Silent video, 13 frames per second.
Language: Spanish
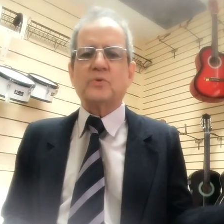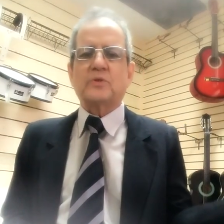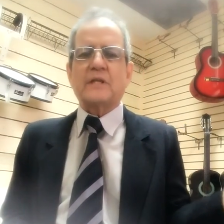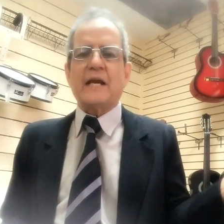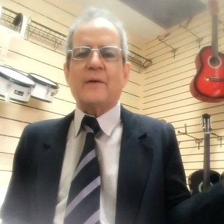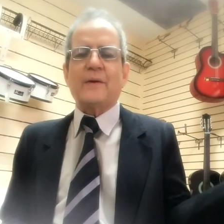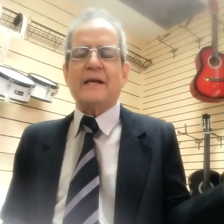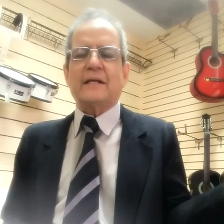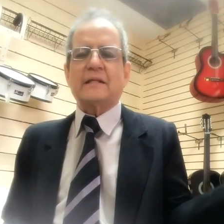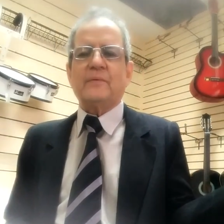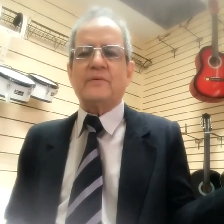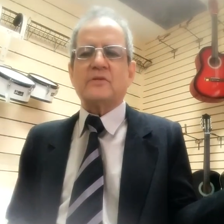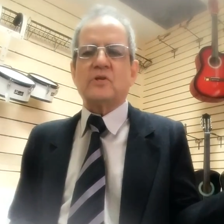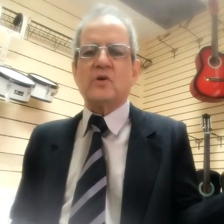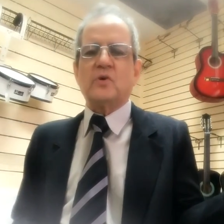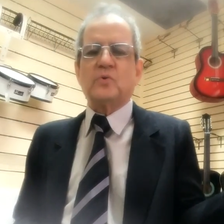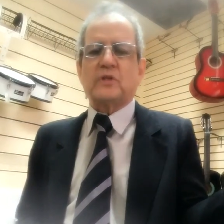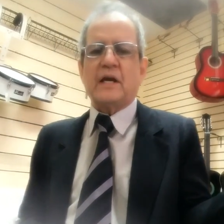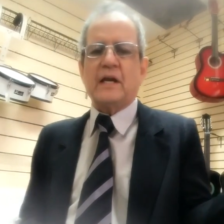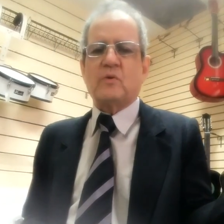Usted la ve en la televisión,
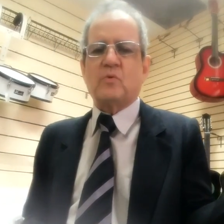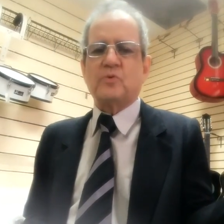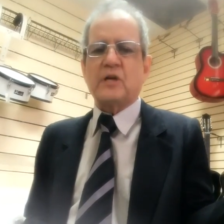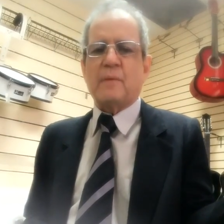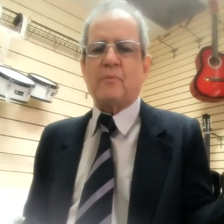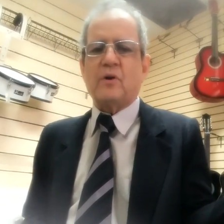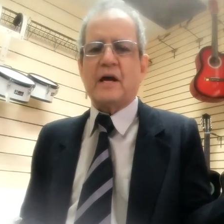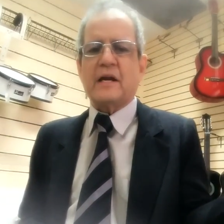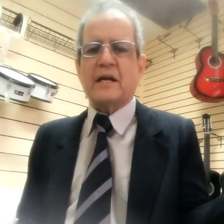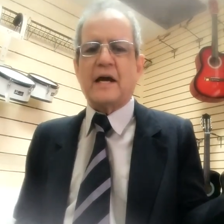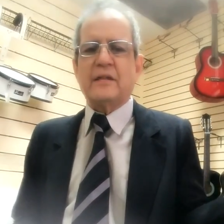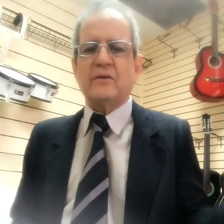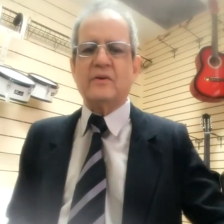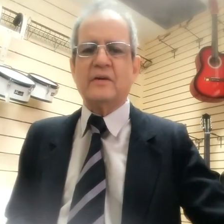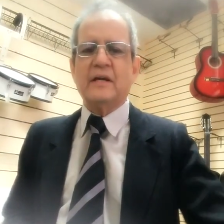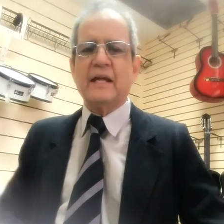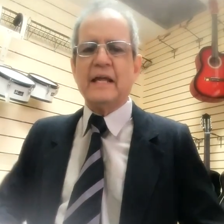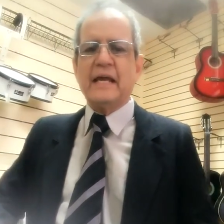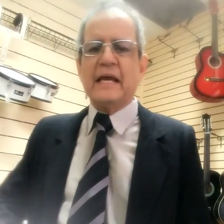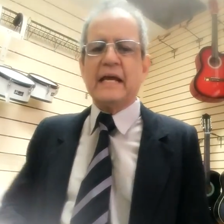usted la escucha por las radios
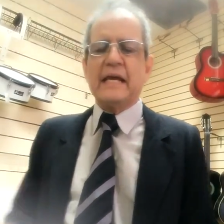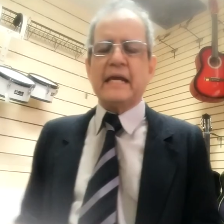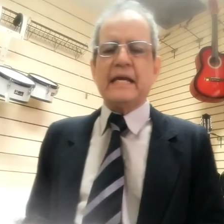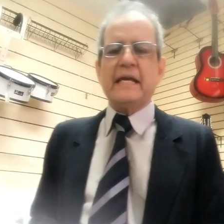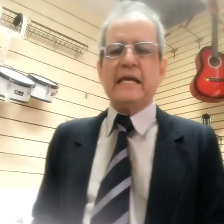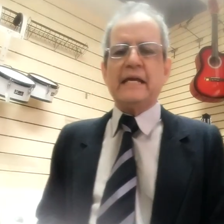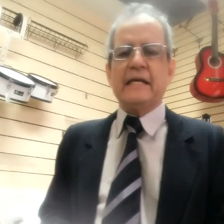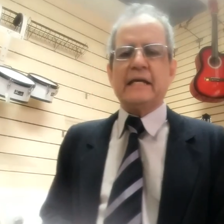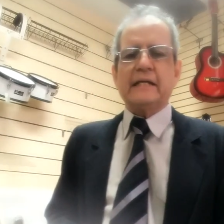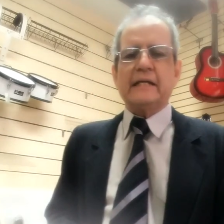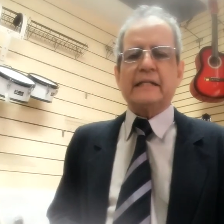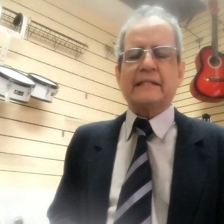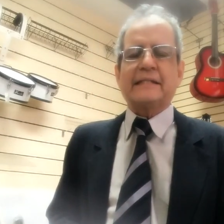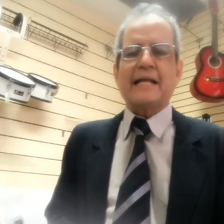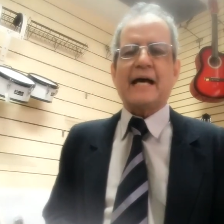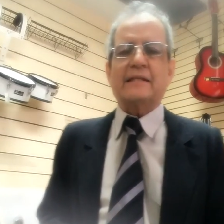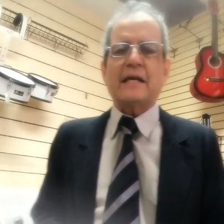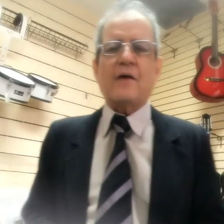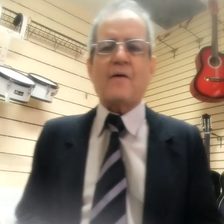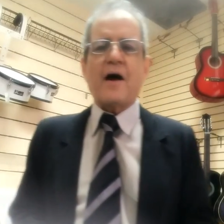y da
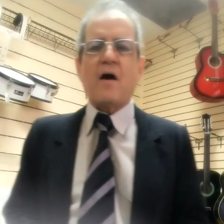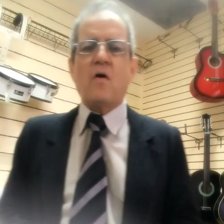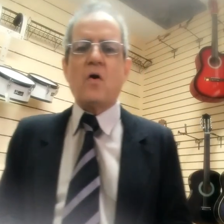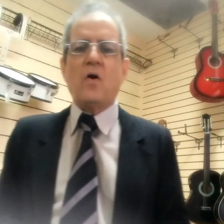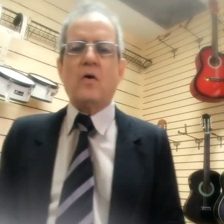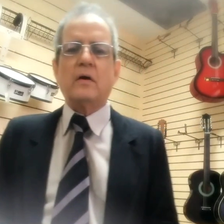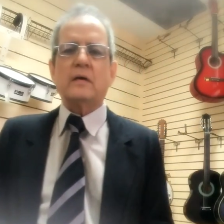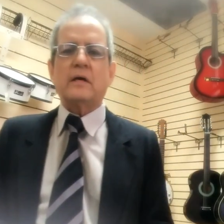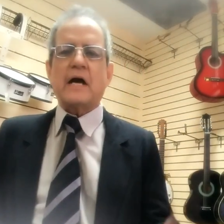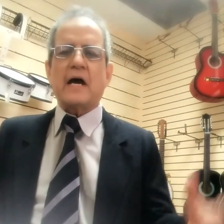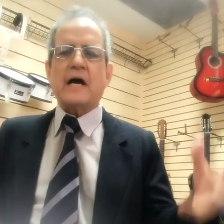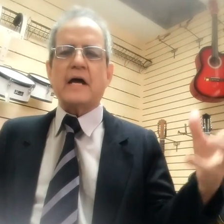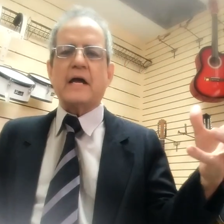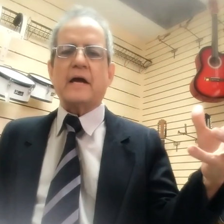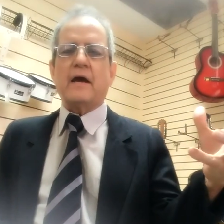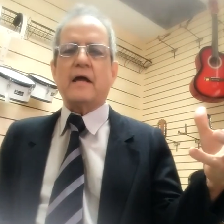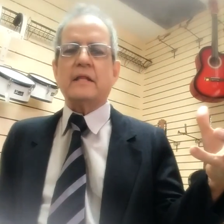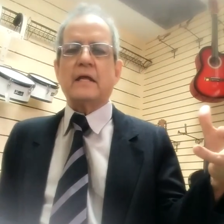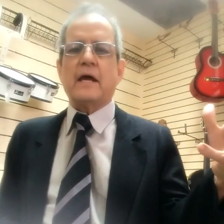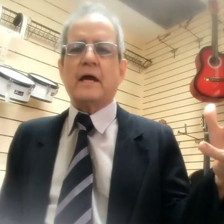trabajo
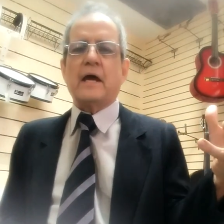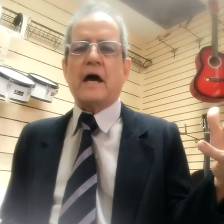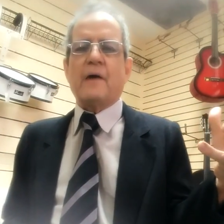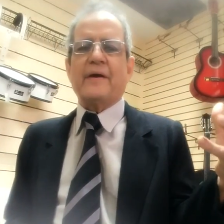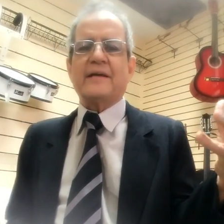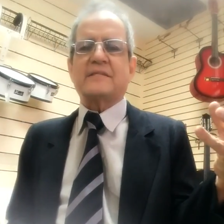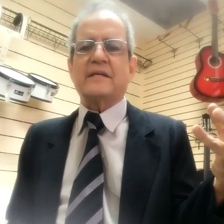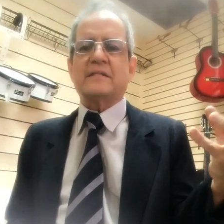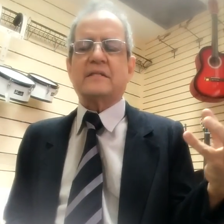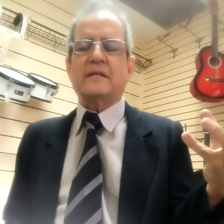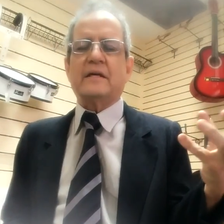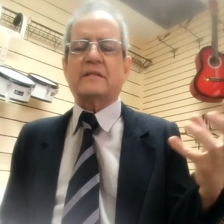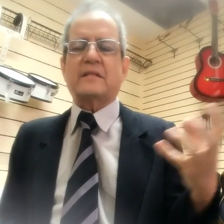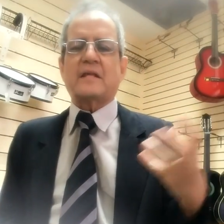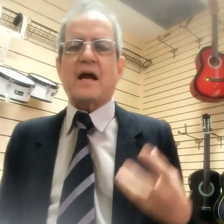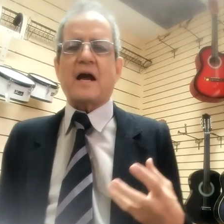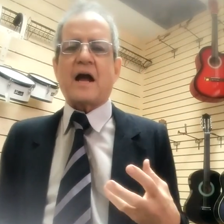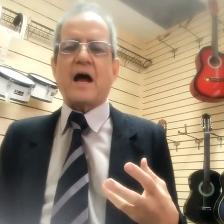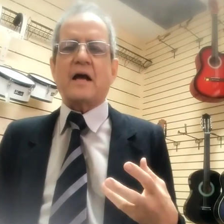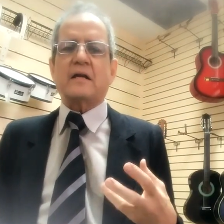eh, a veces
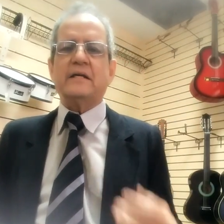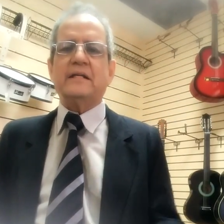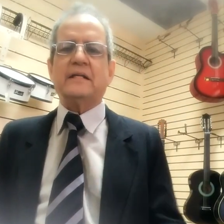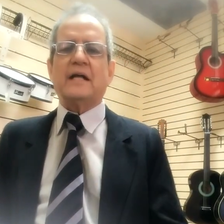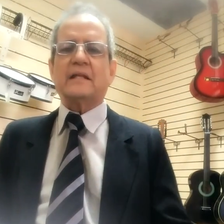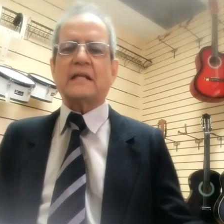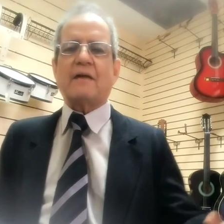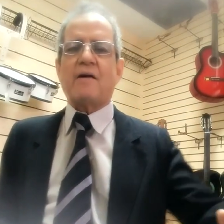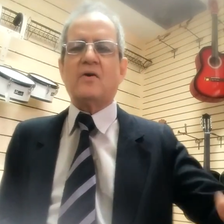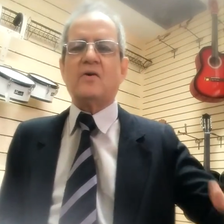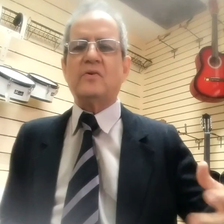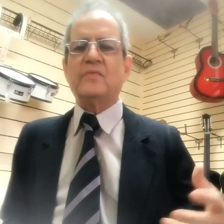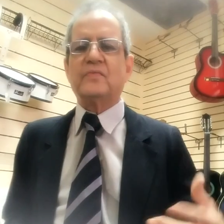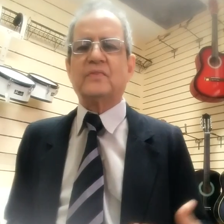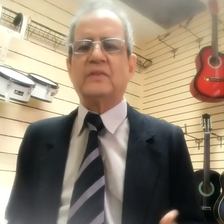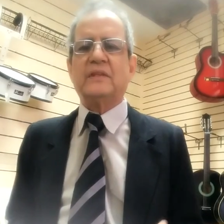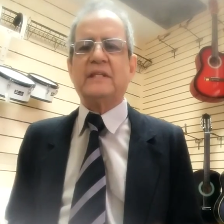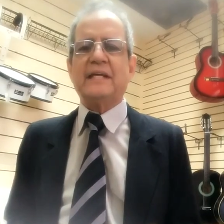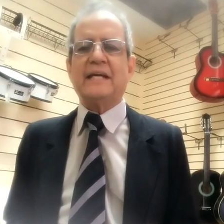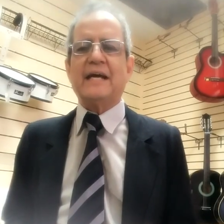tragar y da trabajo
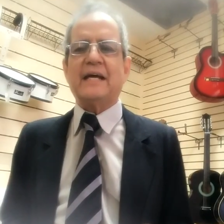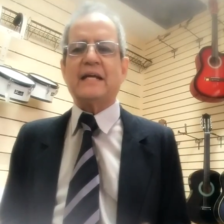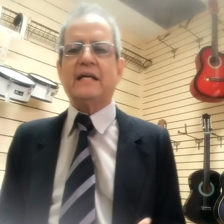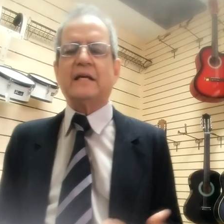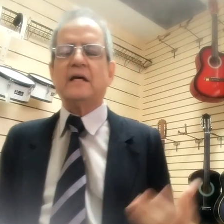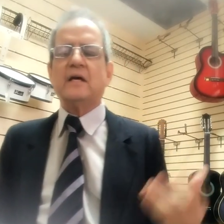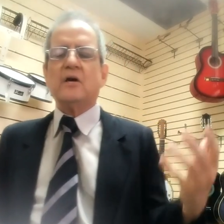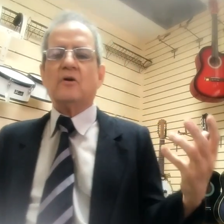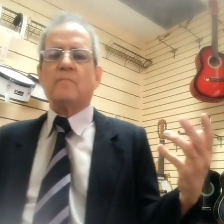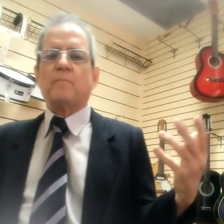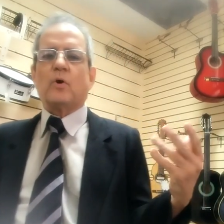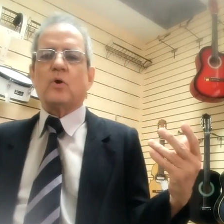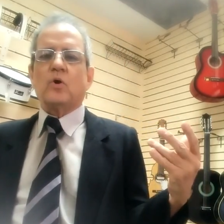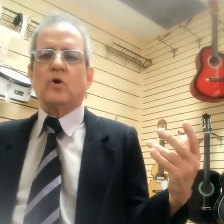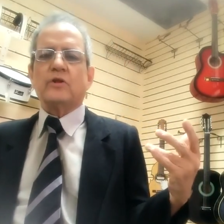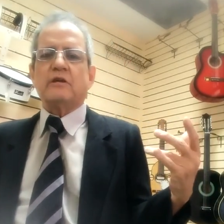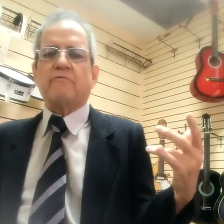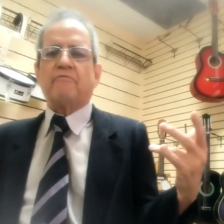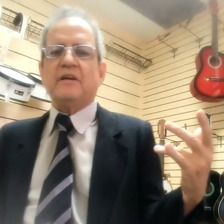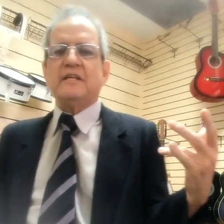digerir por lo
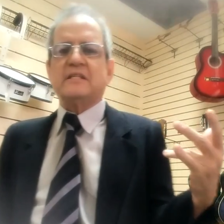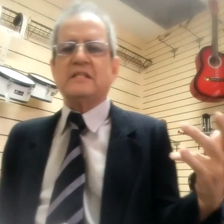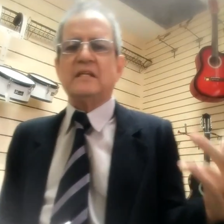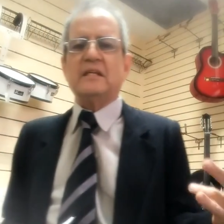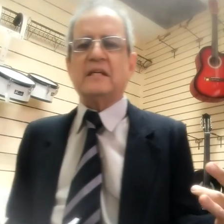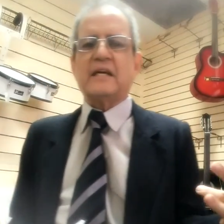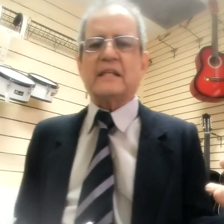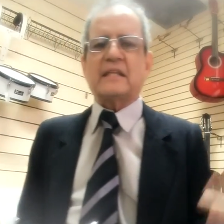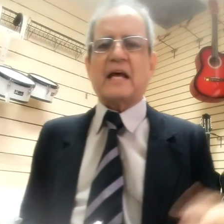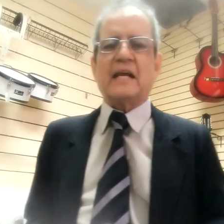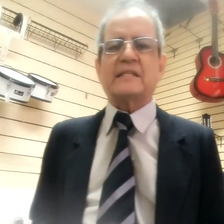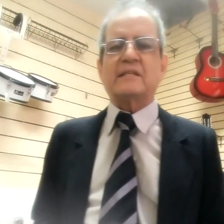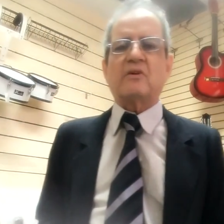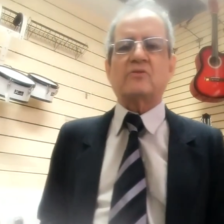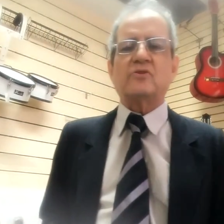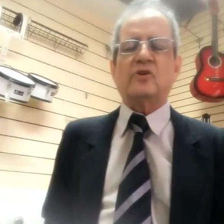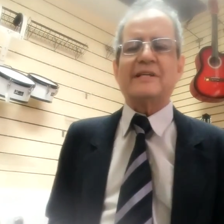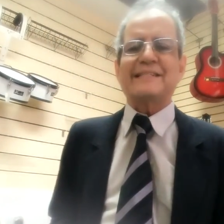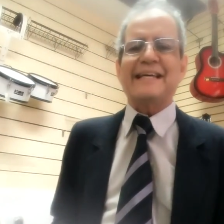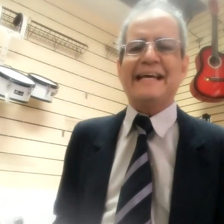difícil que están las
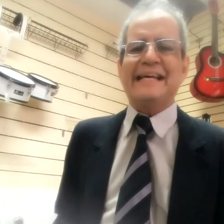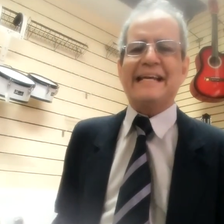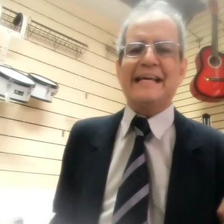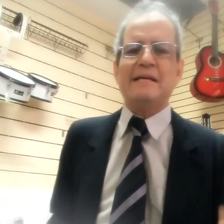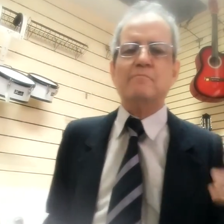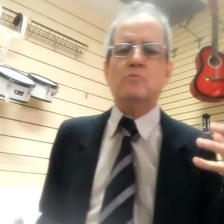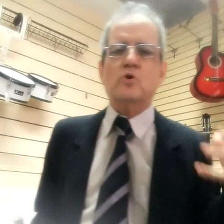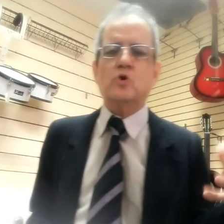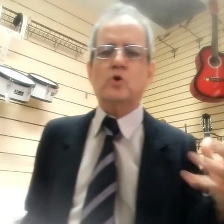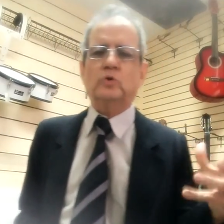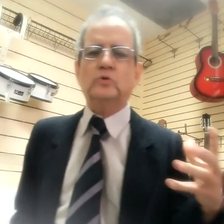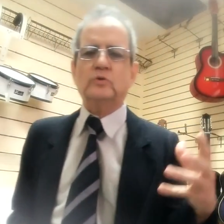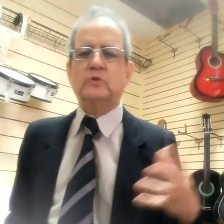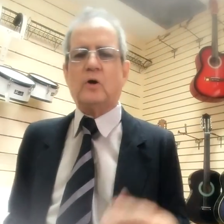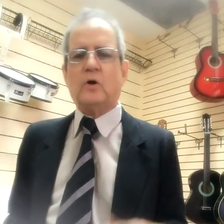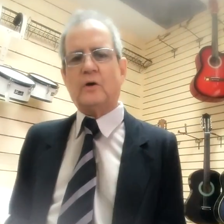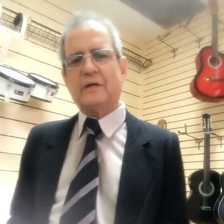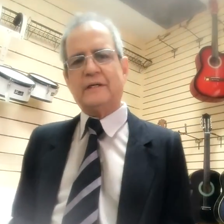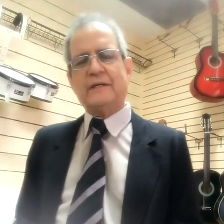situaciones en el mundo